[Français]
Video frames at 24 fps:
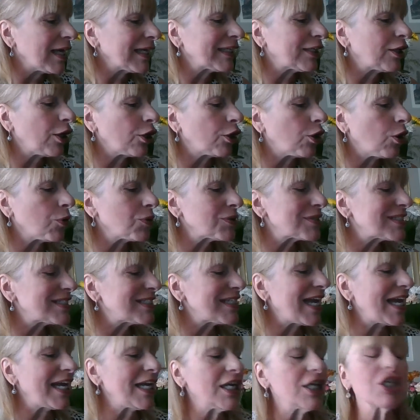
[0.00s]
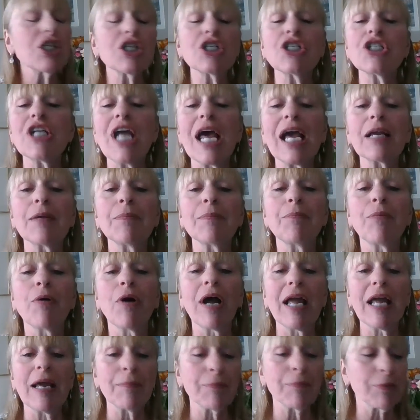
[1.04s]
que contient chaque
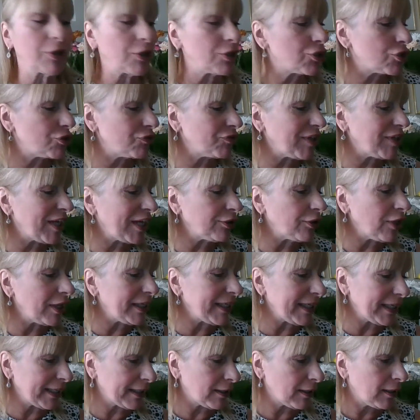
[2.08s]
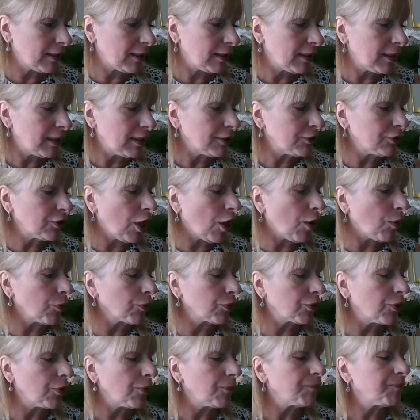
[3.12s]
poème que tu viens de lire.
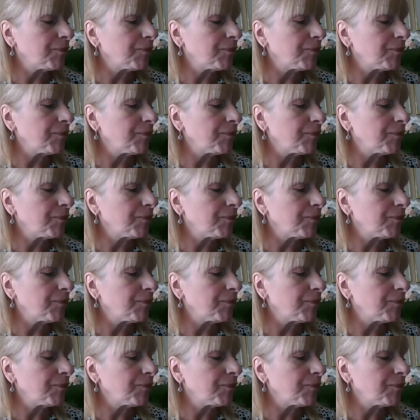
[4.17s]
Donc,